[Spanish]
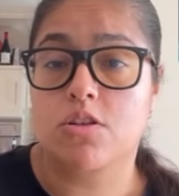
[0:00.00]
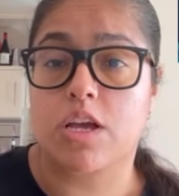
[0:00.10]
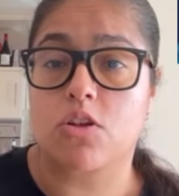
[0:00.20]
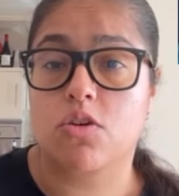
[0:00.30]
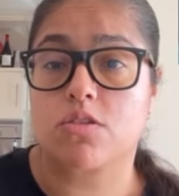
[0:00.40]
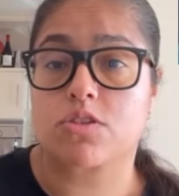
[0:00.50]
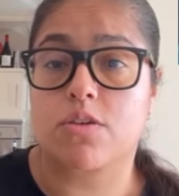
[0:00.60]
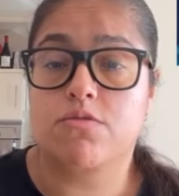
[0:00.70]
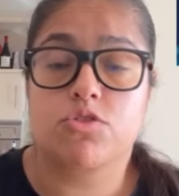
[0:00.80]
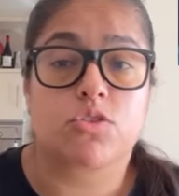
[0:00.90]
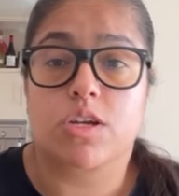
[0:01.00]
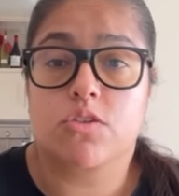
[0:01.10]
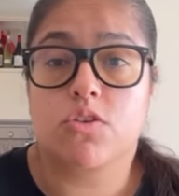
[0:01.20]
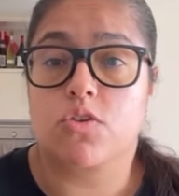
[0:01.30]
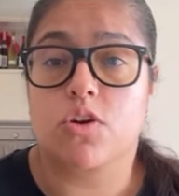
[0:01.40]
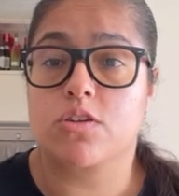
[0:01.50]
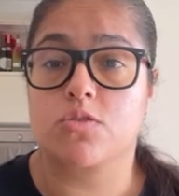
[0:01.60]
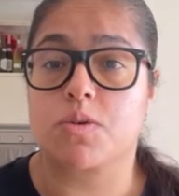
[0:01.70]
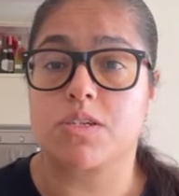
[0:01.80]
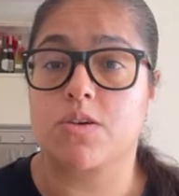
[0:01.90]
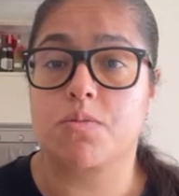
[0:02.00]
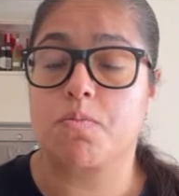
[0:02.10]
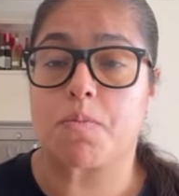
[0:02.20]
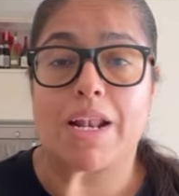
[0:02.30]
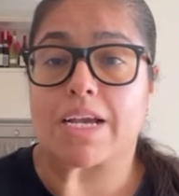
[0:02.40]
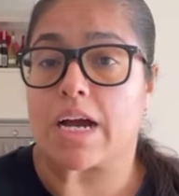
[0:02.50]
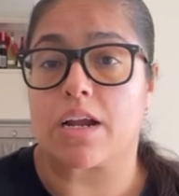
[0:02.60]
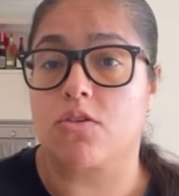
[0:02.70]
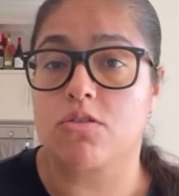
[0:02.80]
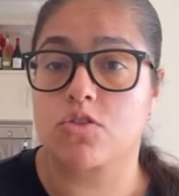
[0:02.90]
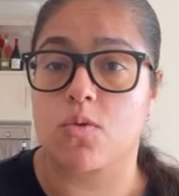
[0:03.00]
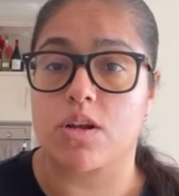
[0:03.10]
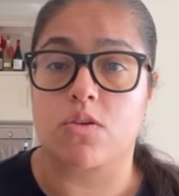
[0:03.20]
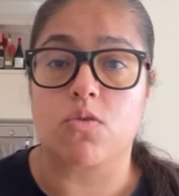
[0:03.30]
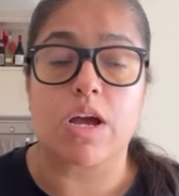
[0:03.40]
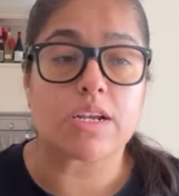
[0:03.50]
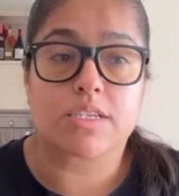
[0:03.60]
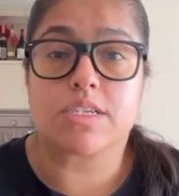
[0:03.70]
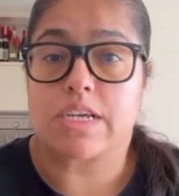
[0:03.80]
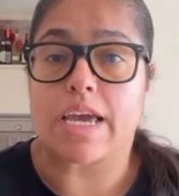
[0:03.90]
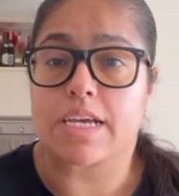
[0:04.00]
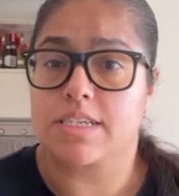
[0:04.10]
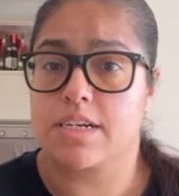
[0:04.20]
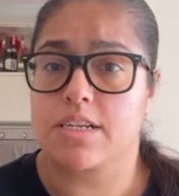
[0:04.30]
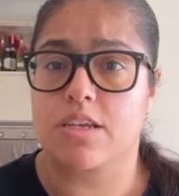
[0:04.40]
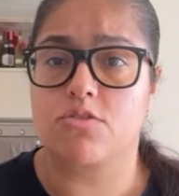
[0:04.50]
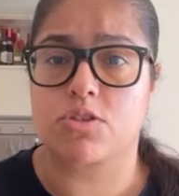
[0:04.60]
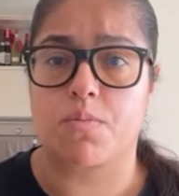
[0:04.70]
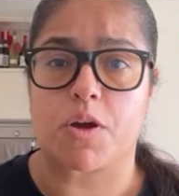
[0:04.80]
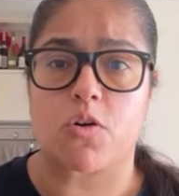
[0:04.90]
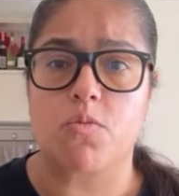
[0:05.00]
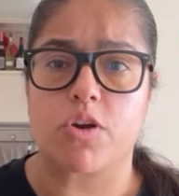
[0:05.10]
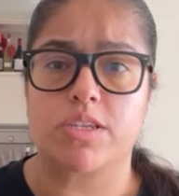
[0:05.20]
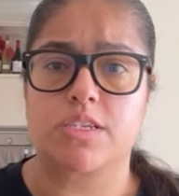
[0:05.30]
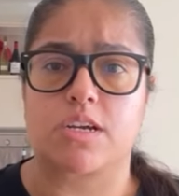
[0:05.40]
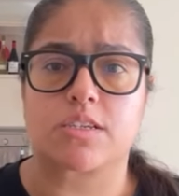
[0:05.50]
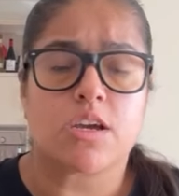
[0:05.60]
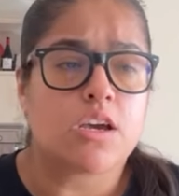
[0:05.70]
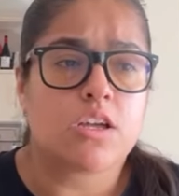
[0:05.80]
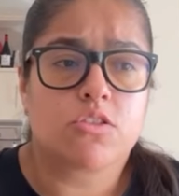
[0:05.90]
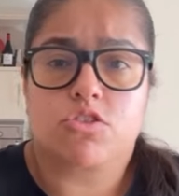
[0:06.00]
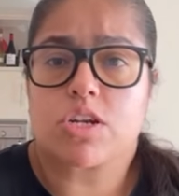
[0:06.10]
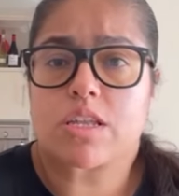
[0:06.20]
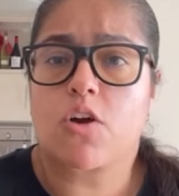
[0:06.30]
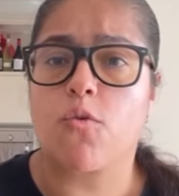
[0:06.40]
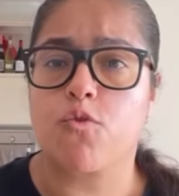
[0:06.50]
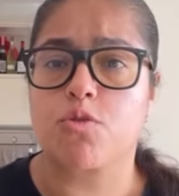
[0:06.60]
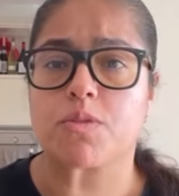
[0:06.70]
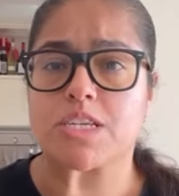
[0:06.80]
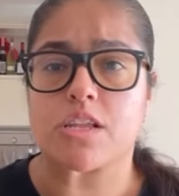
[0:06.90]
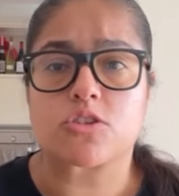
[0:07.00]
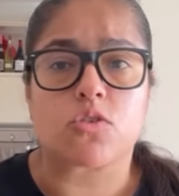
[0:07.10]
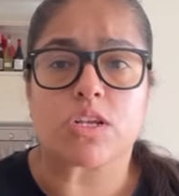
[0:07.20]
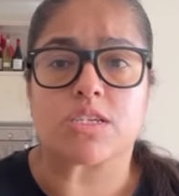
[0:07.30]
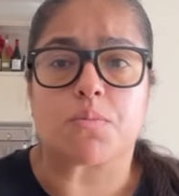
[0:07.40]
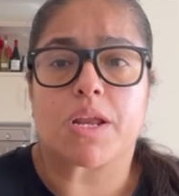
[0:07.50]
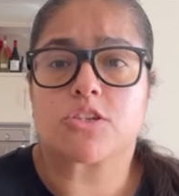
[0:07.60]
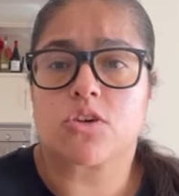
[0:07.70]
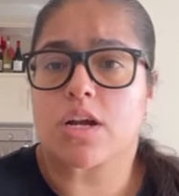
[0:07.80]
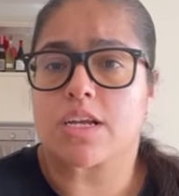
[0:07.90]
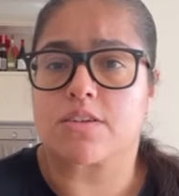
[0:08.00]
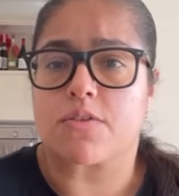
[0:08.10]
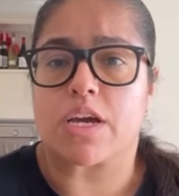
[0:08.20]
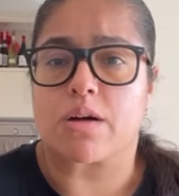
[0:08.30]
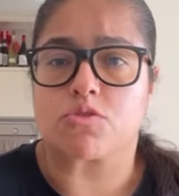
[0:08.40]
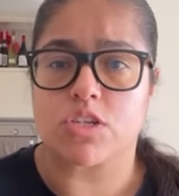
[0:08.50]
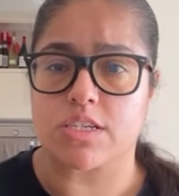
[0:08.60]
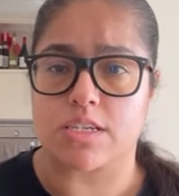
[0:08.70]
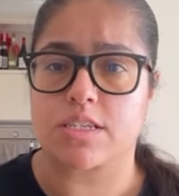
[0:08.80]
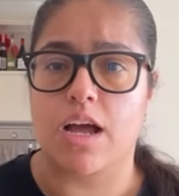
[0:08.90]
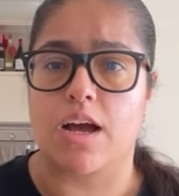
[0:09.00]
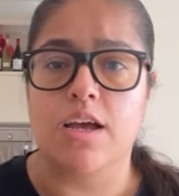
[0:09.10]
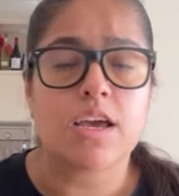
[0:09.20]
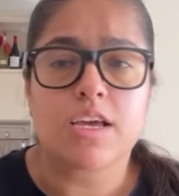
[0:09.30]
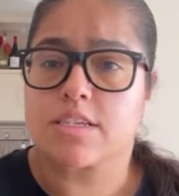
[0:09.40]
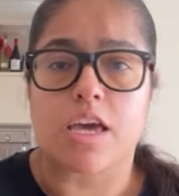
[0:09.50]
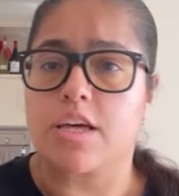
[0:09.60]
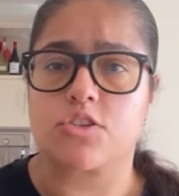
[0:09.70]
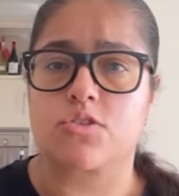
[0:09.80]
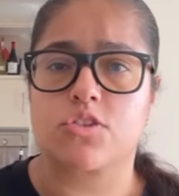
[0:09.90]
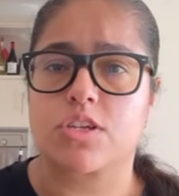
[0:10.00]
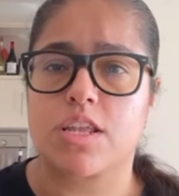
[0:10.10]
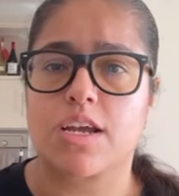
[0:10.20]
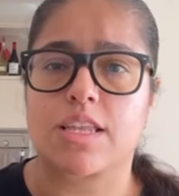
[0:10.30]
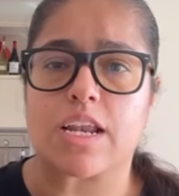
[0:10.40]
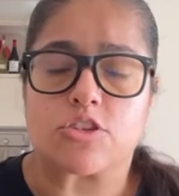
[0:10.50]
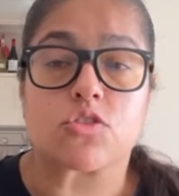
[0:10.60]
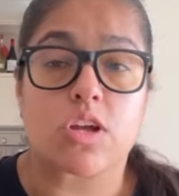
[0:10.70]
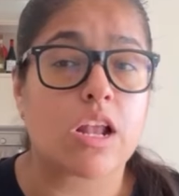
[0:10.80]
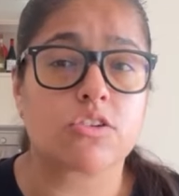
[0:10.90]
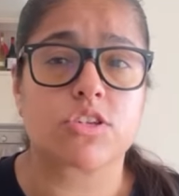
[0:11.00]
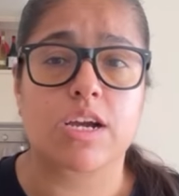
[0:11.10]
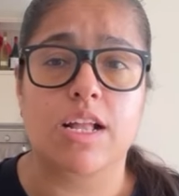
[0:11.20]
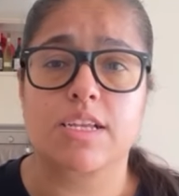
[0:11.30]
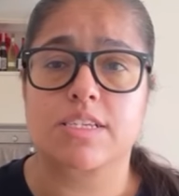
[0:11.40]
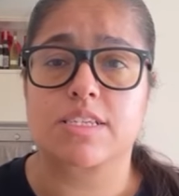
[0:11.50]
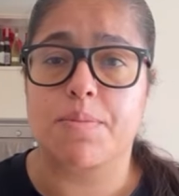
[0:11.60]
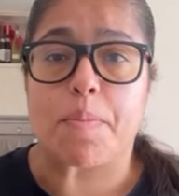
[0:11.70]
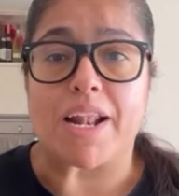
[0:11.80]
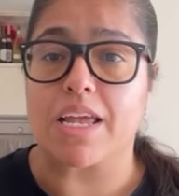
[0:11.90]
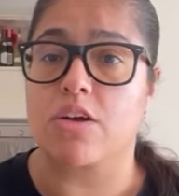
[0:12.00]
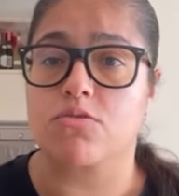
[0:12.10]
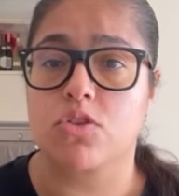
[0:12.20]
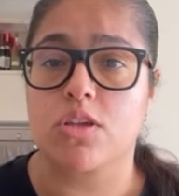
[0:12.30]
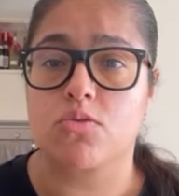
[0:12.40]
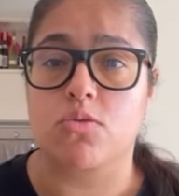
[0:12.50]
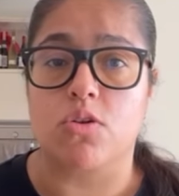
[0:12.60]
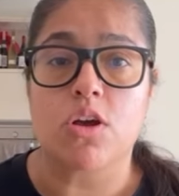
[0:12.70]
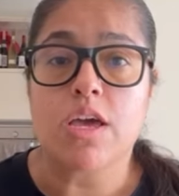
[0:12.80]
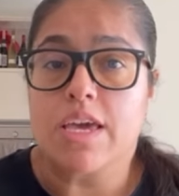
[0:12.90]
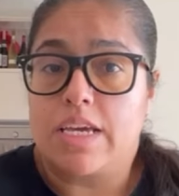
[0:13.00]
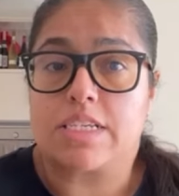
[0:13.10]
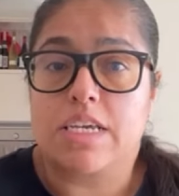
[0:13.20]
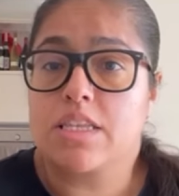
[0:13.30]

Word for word: qué es lo que no está funcionando, creo que nos va a llevar el carajo los cuadrangulares. Y ya hay que ser críticos también como hinchas. No ser tan conformistas con el simple hecho de clasificamos y ya está. Es que de eso no se trata. La historia de los Caldas es de pelear un título. Y sí,